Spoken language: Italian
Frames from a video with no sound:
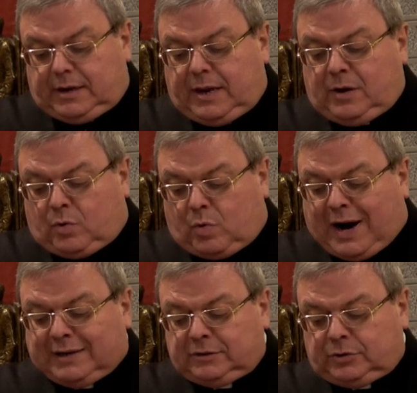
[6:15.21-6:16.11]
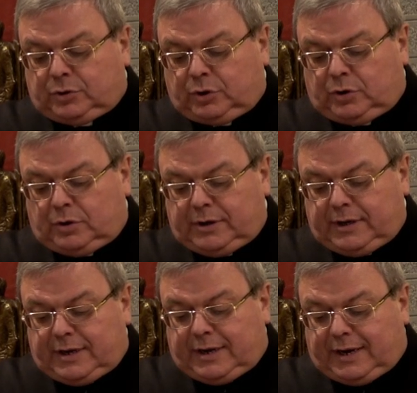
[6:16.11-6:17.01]
in
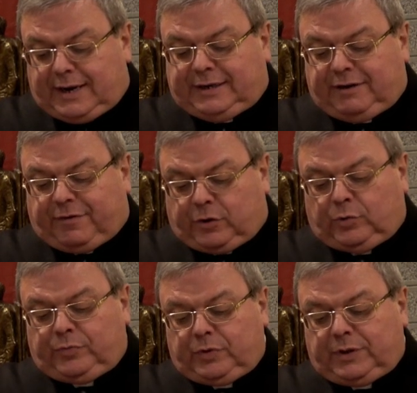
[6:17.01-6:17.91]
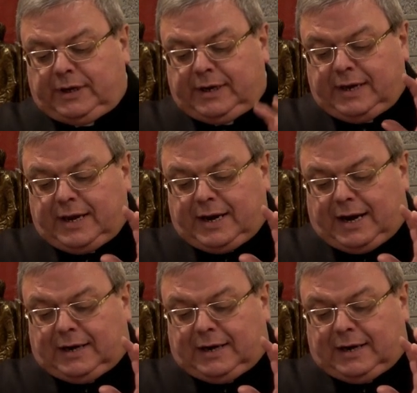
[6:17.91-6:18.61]
quanto è di fronte